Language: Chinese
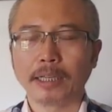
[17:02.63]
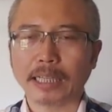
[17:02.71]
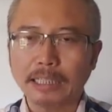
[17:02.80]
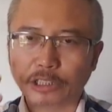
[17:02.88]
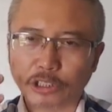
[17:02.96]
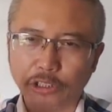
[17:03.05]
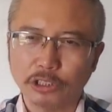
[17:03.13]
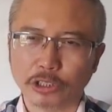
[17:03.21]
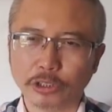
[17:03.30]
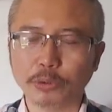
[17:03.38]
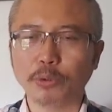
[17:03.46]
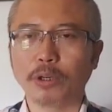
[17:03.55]
他只
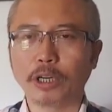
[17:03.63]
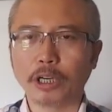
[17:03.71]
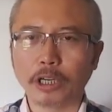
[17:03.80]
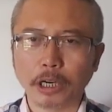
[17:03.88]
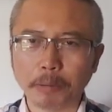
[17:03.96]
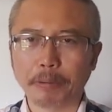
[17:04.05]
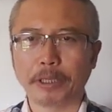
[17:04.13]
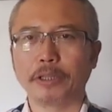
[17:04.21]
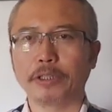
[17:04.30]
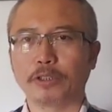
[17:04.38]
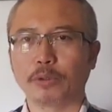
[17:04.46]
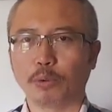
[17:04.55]
是用和平
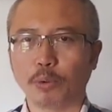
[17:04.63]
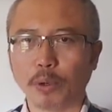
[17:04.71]
的手